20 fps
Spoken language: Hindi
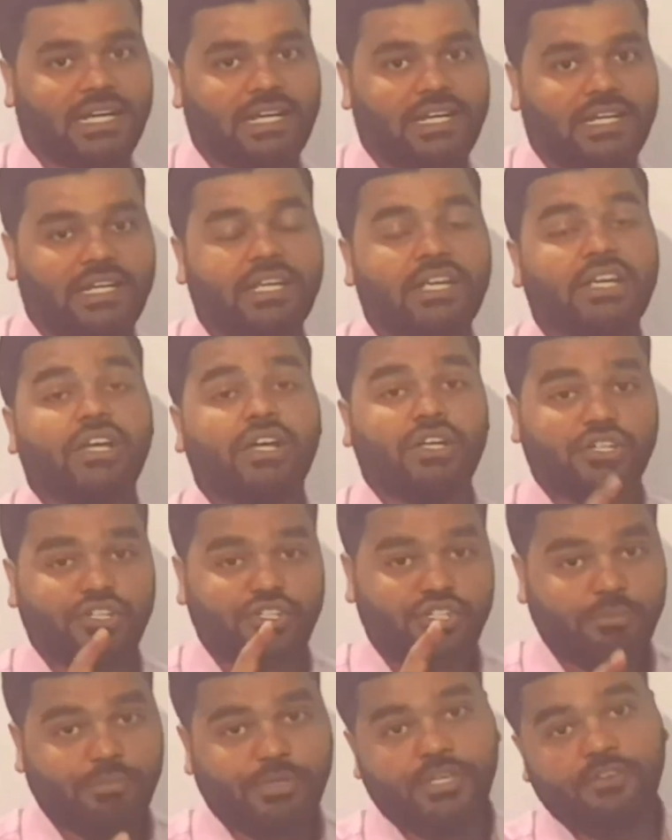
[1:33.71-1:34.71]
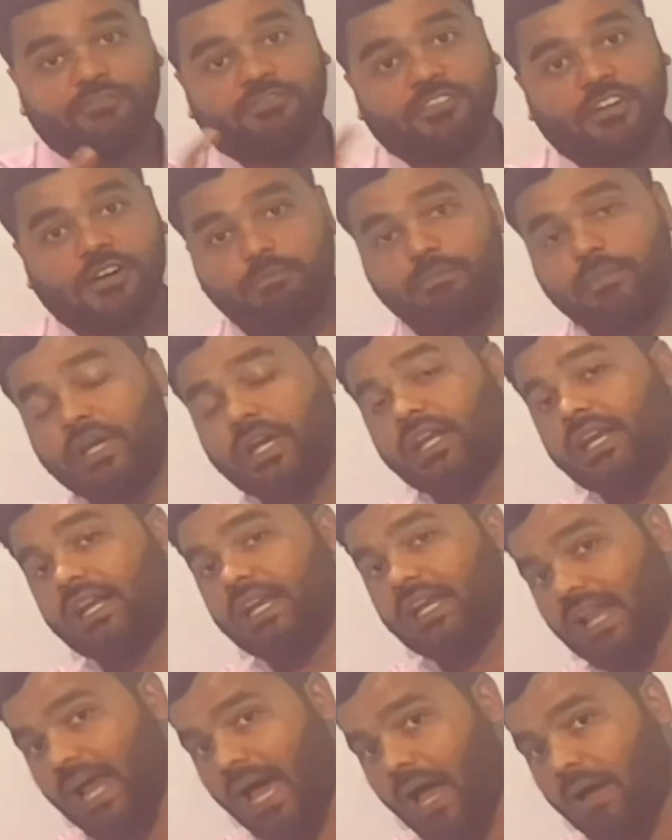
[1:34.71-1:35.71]
है जबकि फॉर्म में
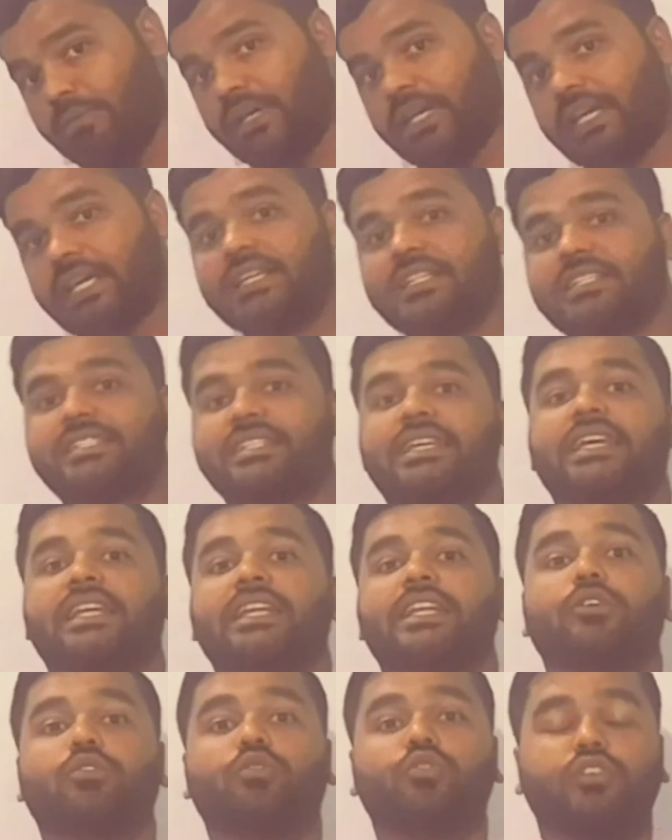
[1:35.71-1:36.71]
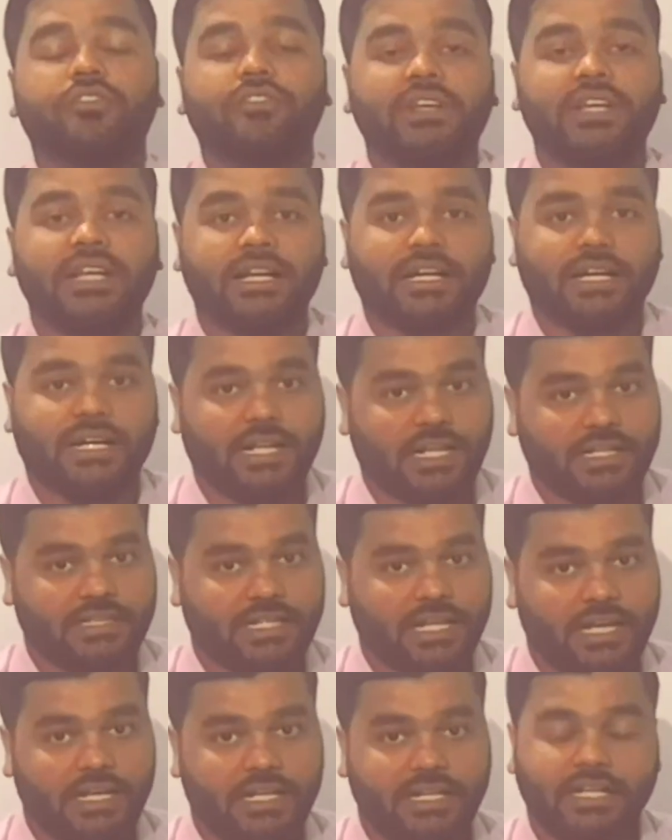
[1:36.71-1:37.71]
लाभ के हिस्से के लिए गुडविल लेकर आता
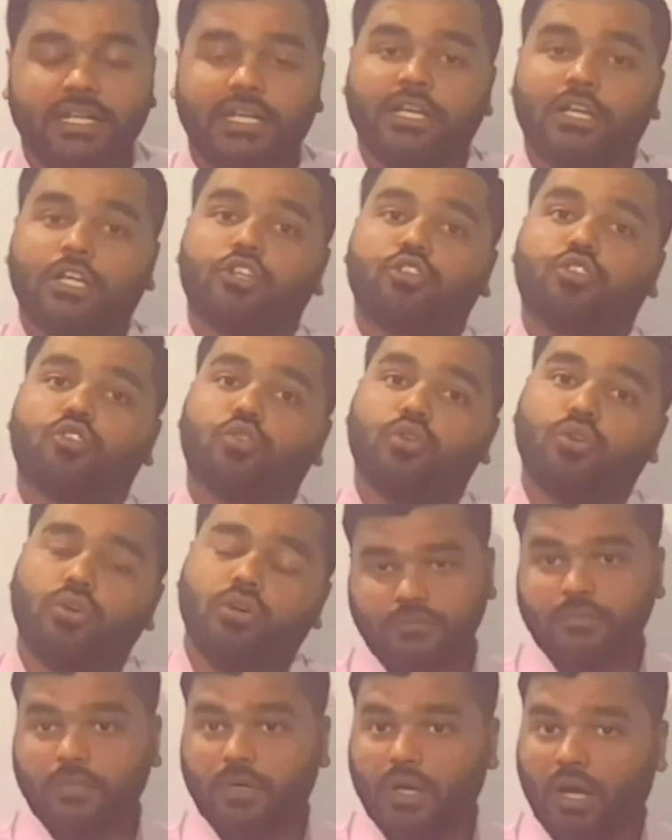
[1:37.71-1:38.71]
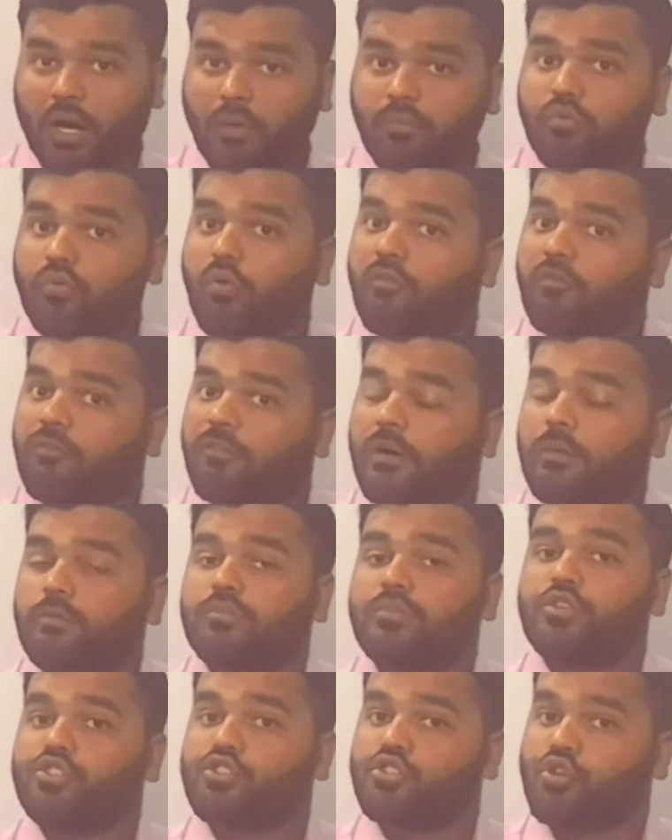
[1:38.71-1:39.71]
है तो अब वो फॉर्म
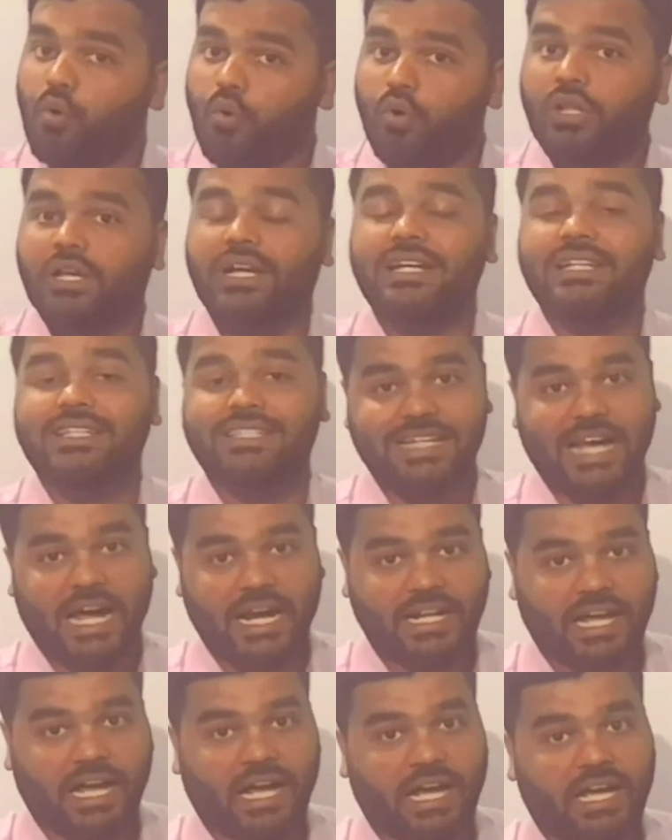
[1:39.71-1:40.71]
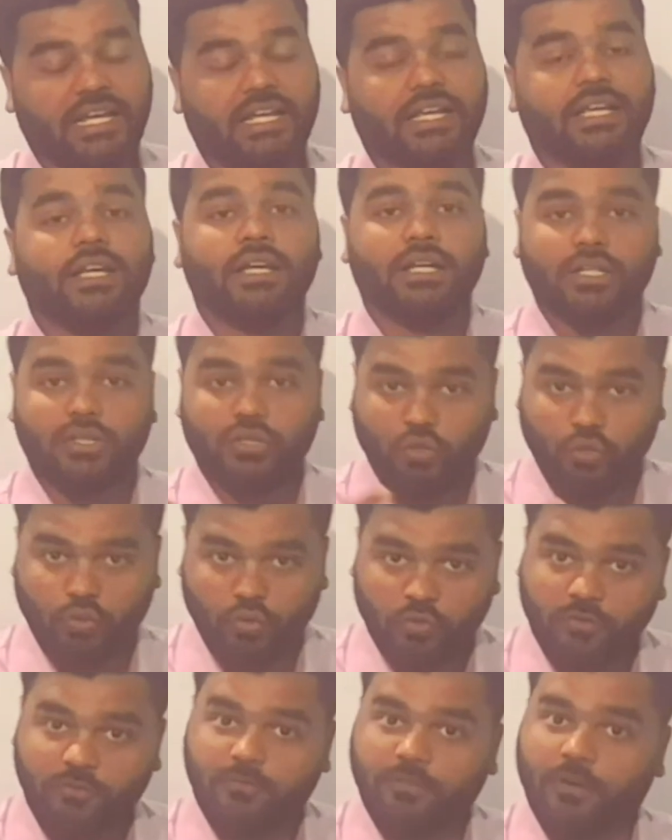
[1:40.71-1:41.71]
छोड़कर जा रहा है तो
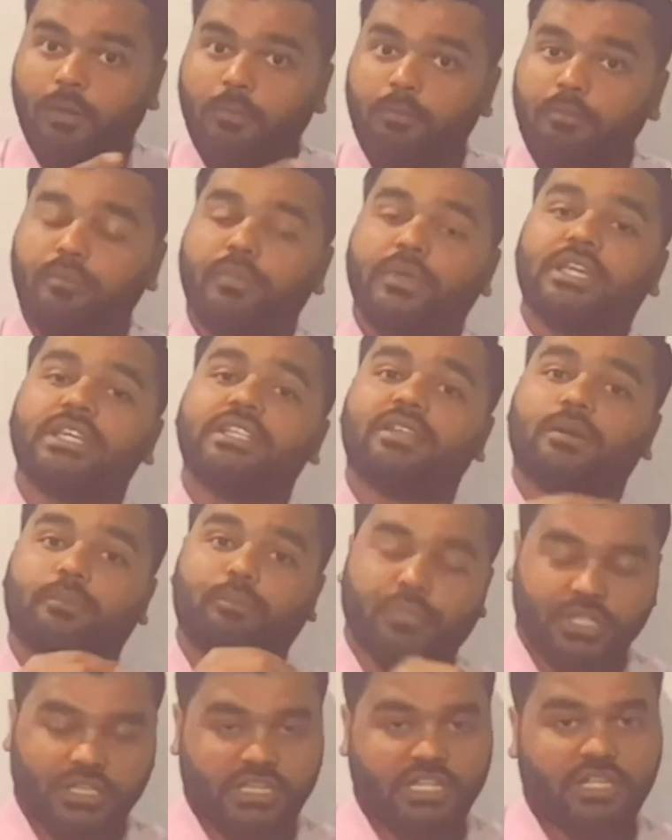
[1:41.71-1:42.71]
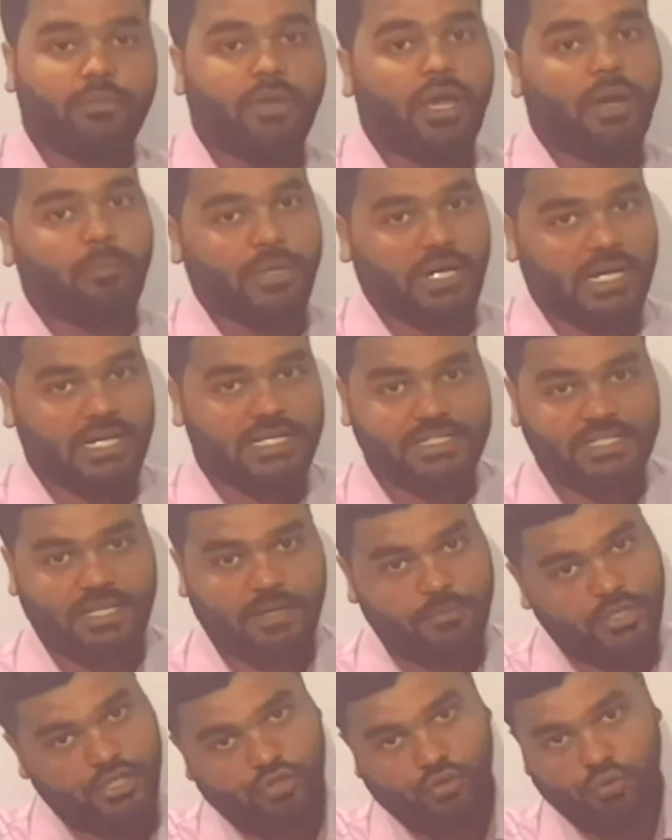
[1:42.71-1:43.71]
फॉर्म की संपत्ति में अपना हिस्सा
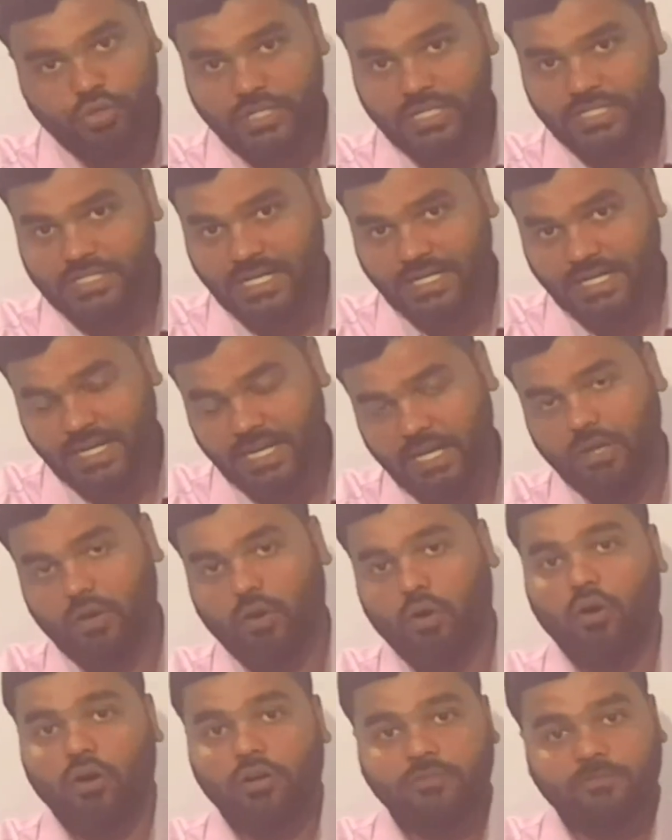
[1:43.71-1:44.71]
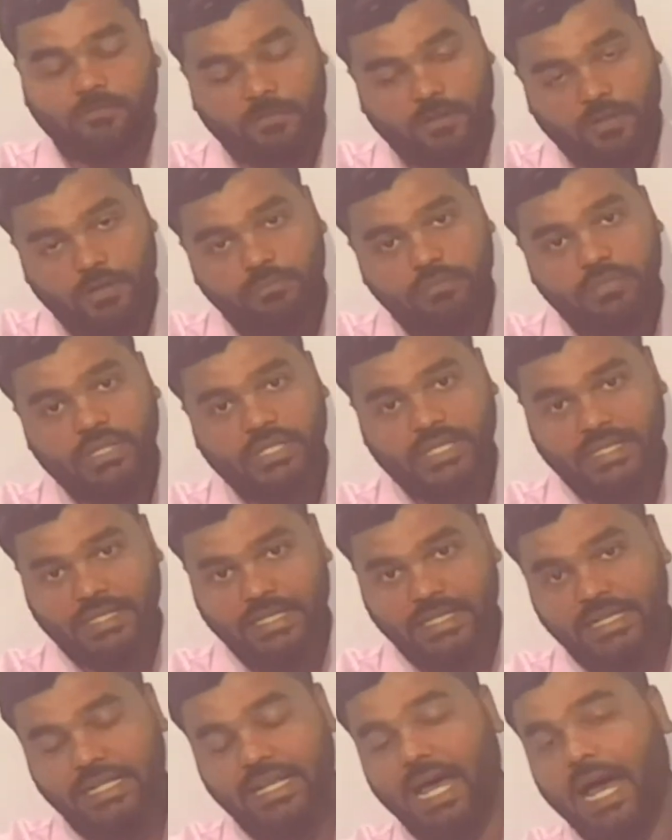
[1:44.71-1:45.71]
भी छोड़ के जा रहा है और फॉर्म की
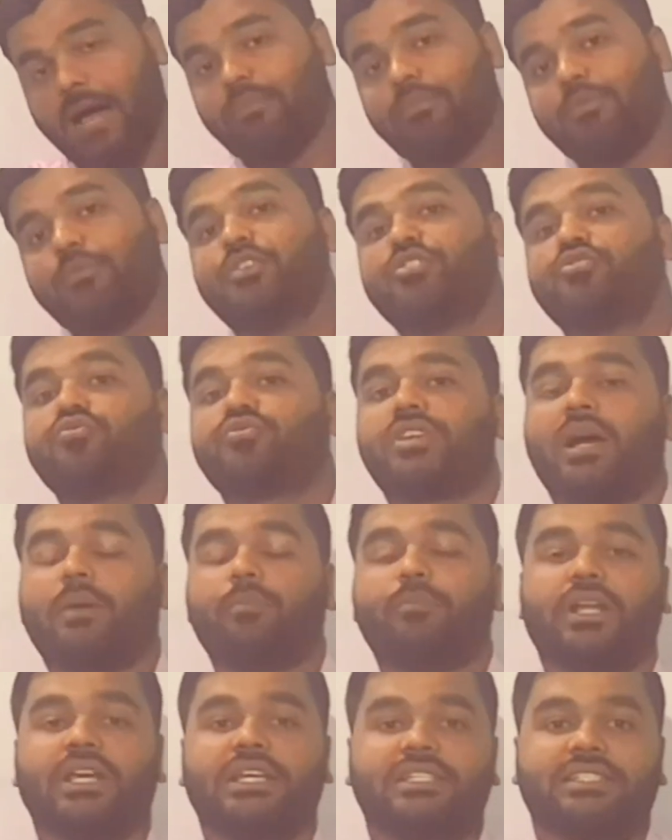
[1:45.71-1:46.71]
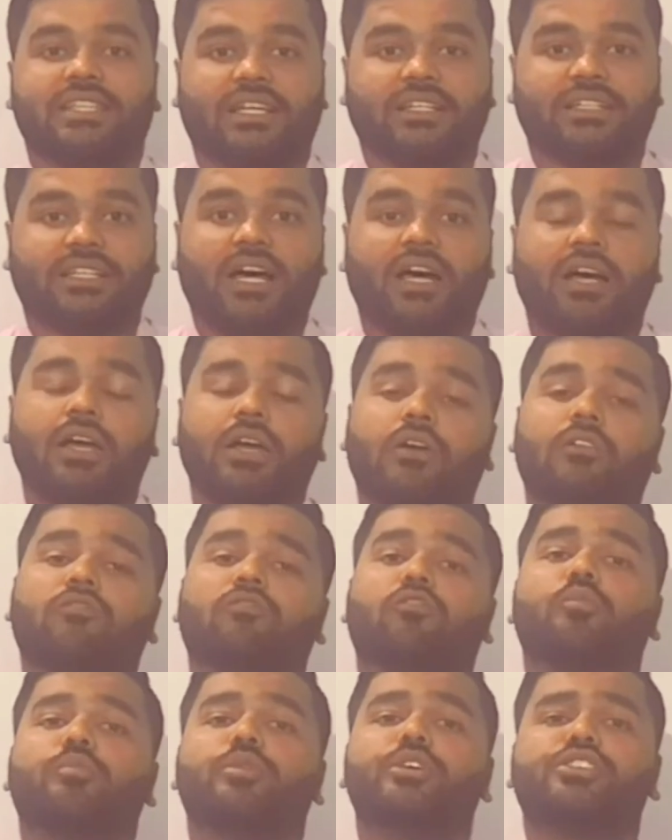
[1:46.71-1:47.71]
लाभ में जो उसका अपना हिस्सा था
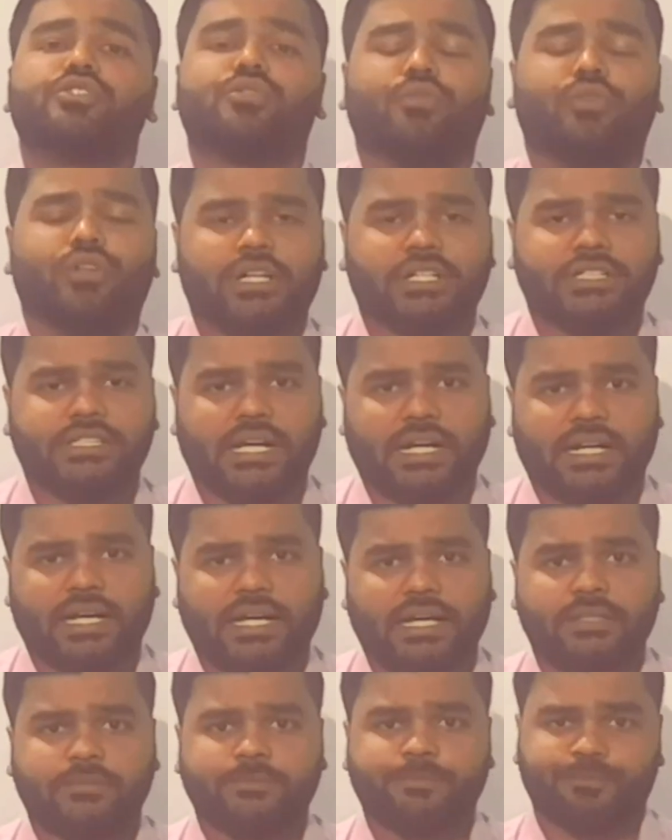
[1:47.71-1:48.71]
वो भी छोड़कर जा रहा है